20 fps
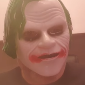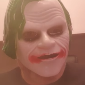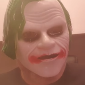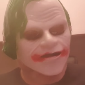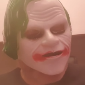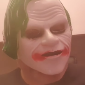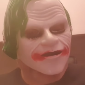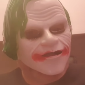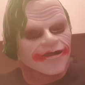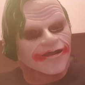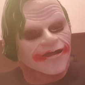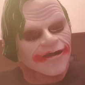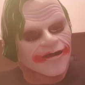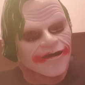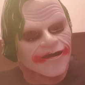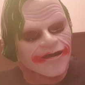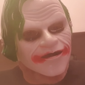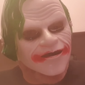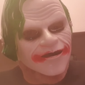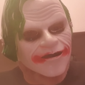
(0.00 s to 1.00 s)
Cioè, ma dico
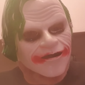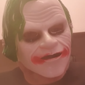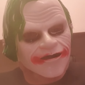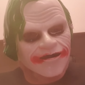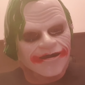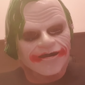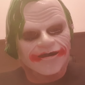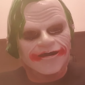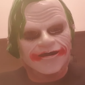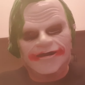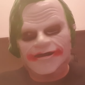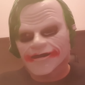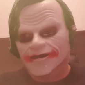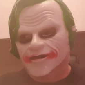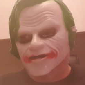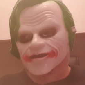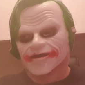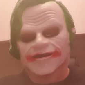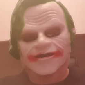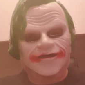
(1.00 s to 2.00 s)
io, ma
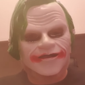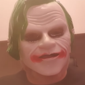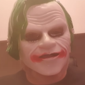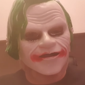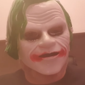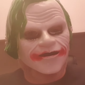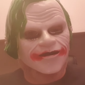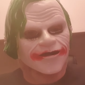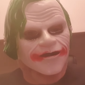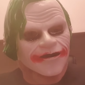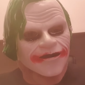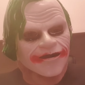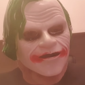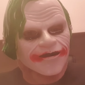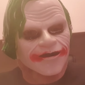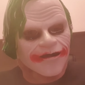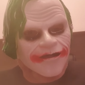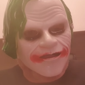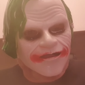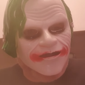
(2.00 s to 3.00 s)
ma è possibile, ma
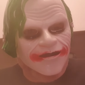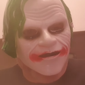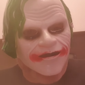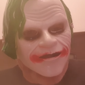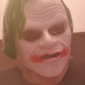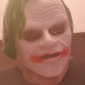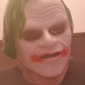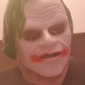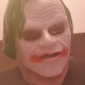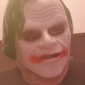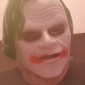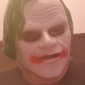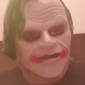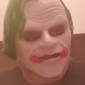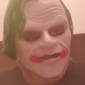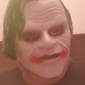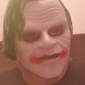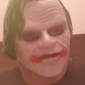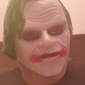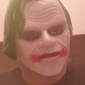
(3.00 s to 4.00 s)
è possibile mai
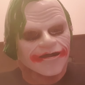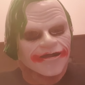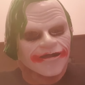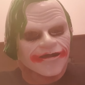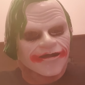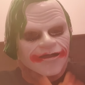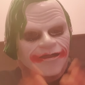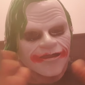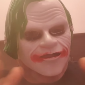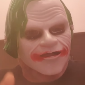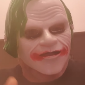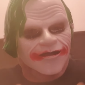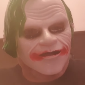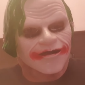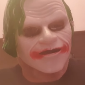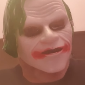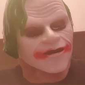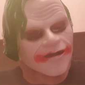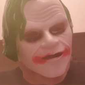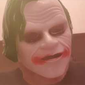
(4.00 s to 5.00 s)
Dio che io
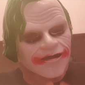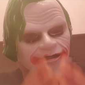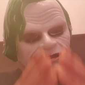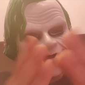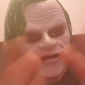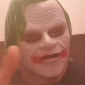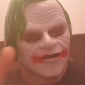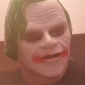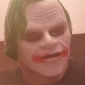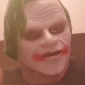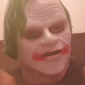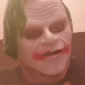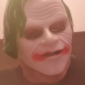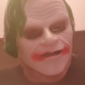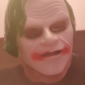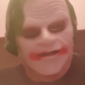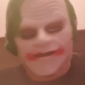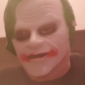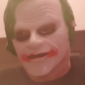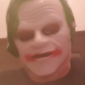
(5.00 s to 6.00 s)
sento, ma non solo da
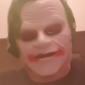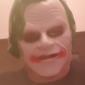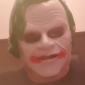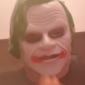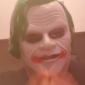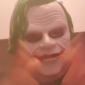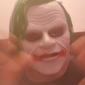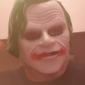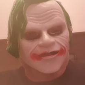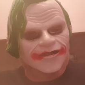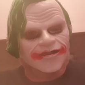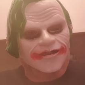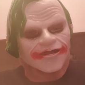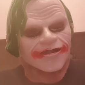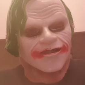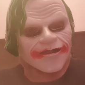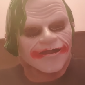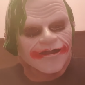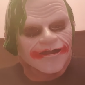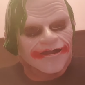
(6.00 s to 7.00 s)
Marietta, ma da tanti,
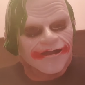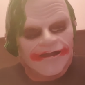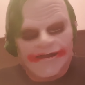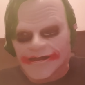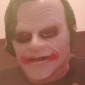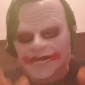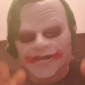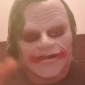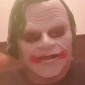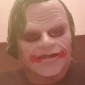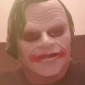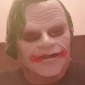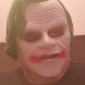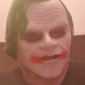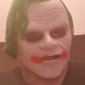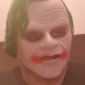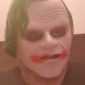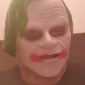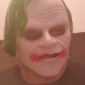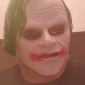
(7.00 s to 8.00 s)
altri, da tanti
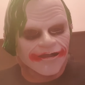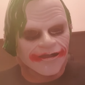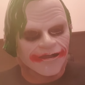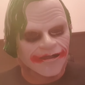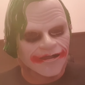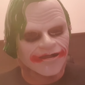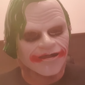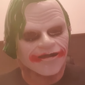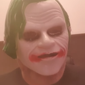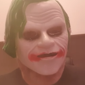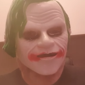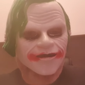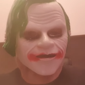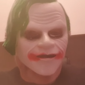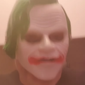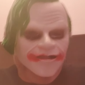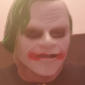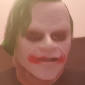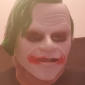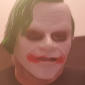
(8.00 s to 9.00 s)
altri?
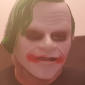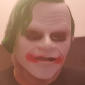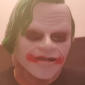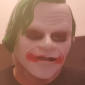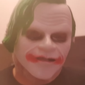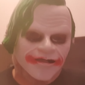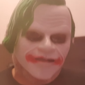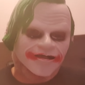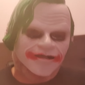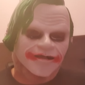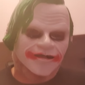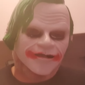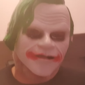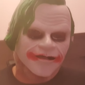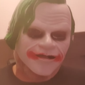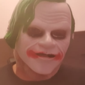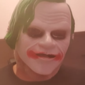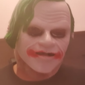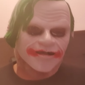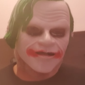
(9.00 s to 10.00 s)
Ma avete rotti i
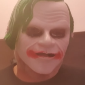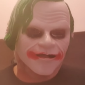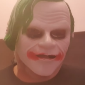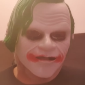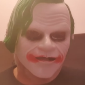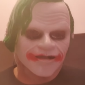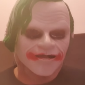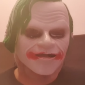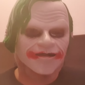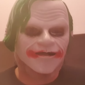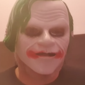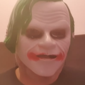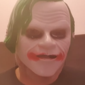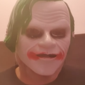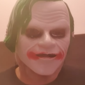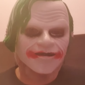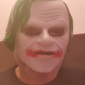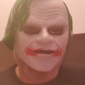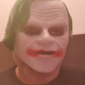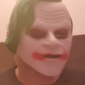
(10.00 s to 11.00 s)
coglioni!
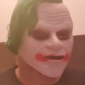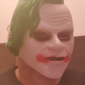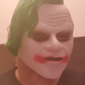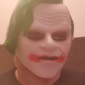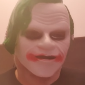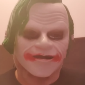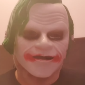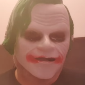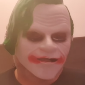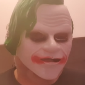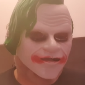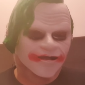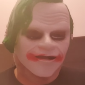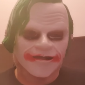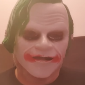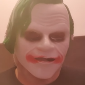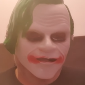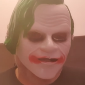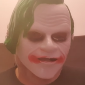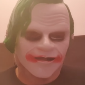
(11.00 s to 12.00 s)
Ma mollate
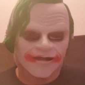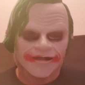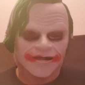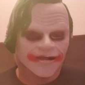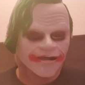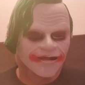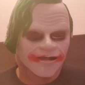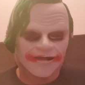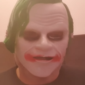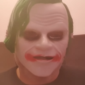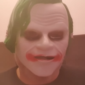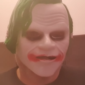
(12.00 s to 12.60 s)
lì!